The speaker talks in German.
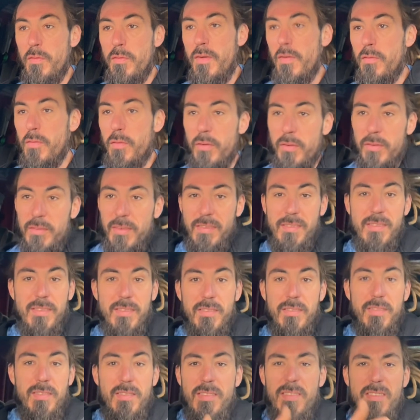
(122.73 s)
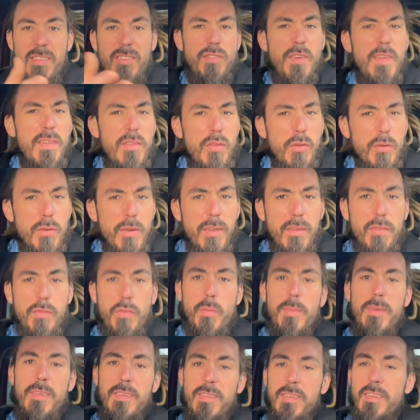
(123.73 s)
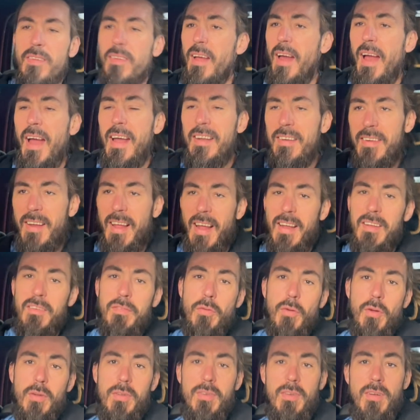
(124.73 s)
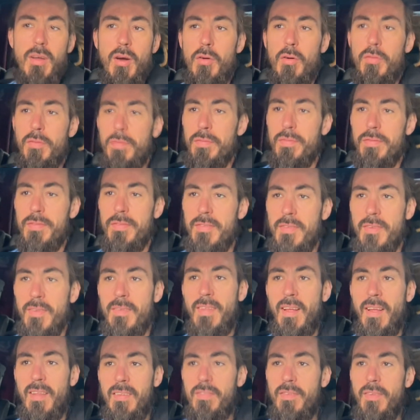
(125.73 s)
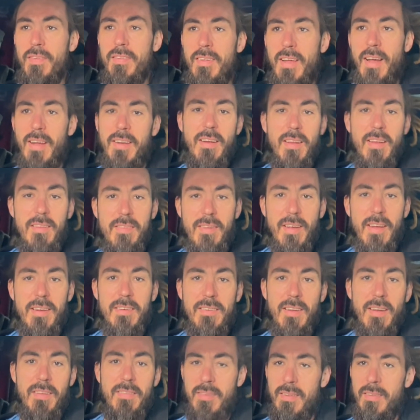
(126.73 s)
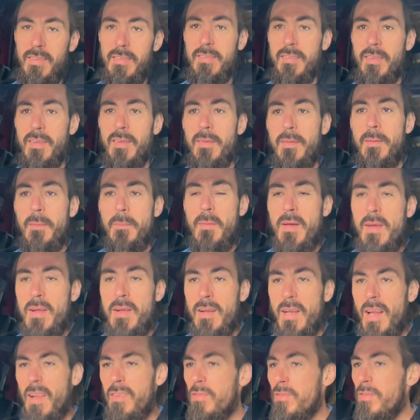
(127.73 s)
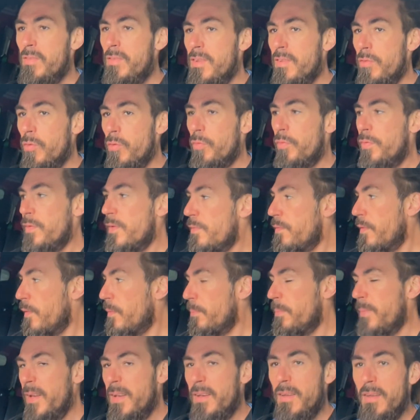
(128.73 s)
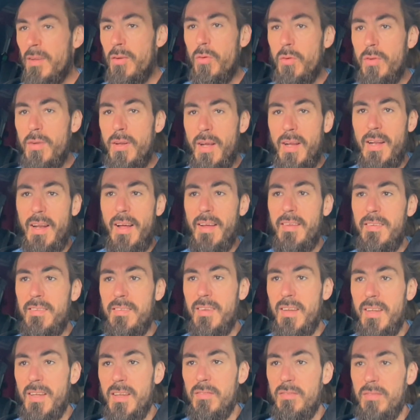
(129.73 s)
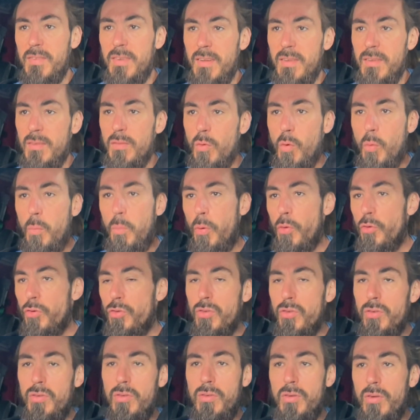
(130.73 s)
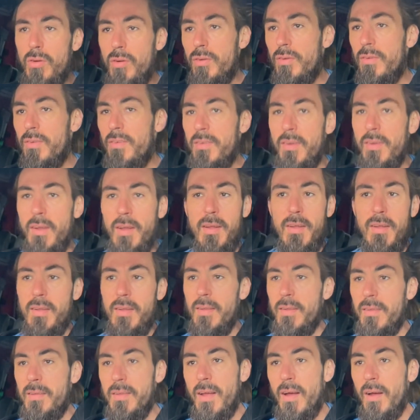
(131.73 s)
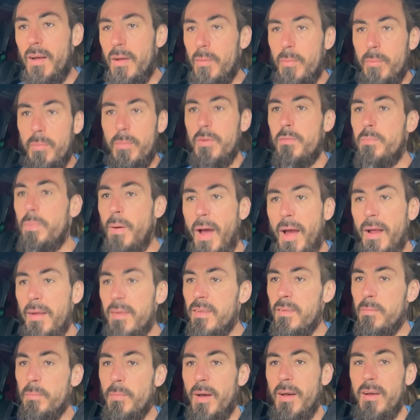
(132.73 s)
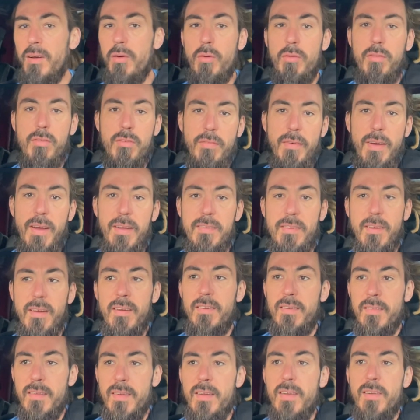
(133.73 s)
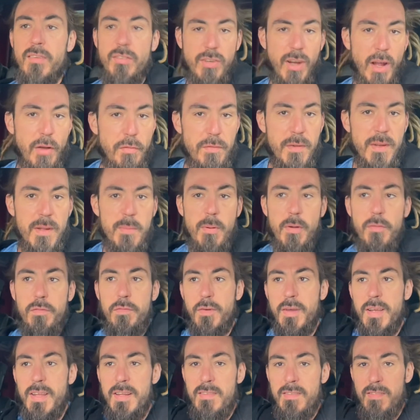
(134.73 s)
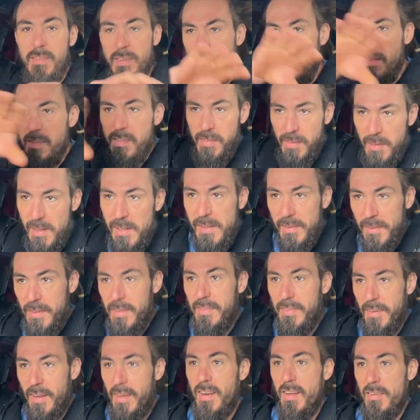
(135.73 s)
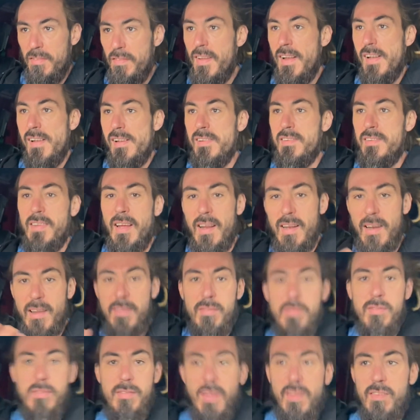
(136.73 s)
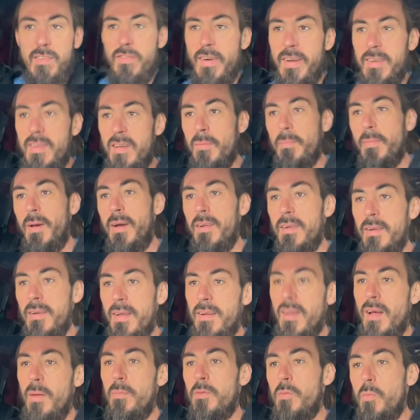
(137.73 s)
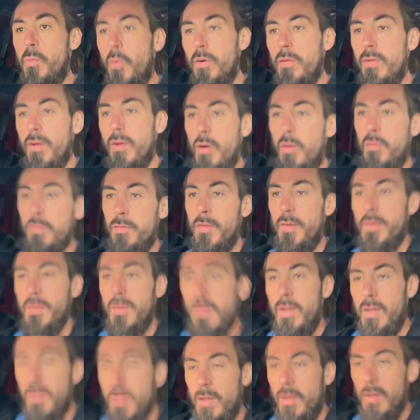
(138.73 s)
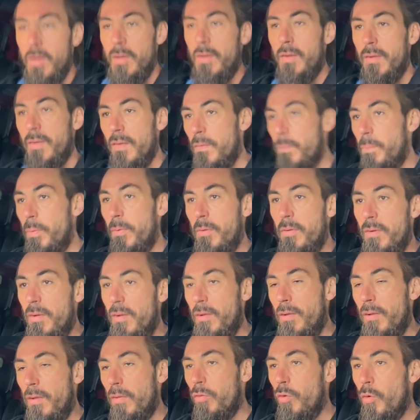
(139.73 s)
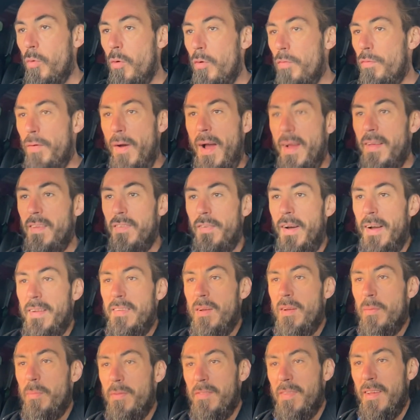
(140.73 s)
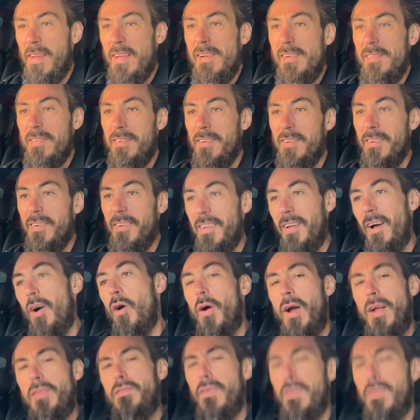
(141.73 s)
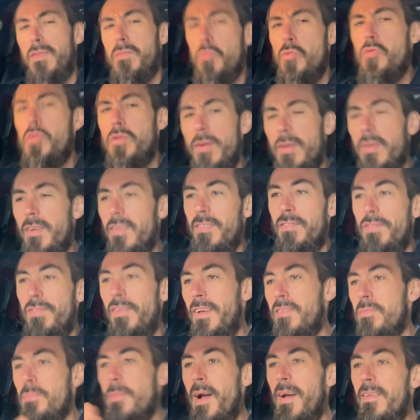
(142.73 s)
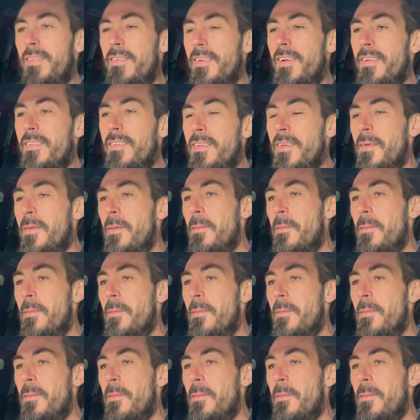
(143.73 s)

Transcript: wir, das ist, Schwitzhütte ist für mich eine der Antworten auf das, was gerade der Zeitgeist ist. Lass uns nicht so viel von Medien und dergleichen irgendwie so pushen und ja, mit Panikmache und so weiter. Schaff lieber Friedensinseln in deiner Welt. Ja, lass uns das weitermachen, ey, da habe ich Bock drauf. Ich bin, so fahre ich weiter beseelt, äh, auch etwas müde ist, vielleicht merkst du das